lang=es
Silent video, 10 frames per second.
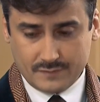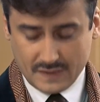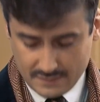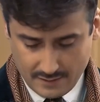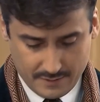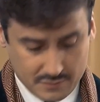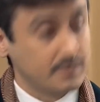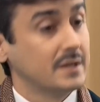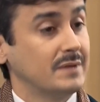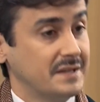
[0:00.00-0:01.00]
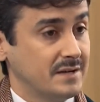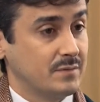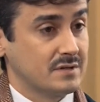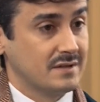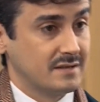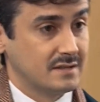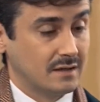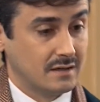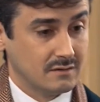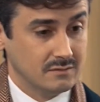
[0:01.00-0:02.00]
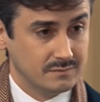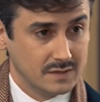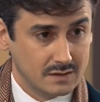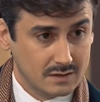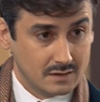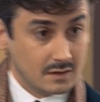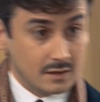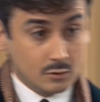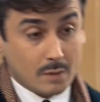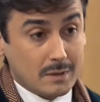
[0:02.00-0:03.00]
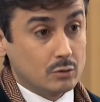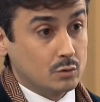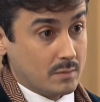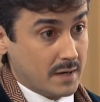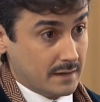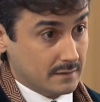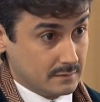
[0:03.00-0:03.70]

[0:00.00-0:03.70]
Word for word: Está bien, subiré mañana por si necesitan algo. Y tú habla con tu hermana.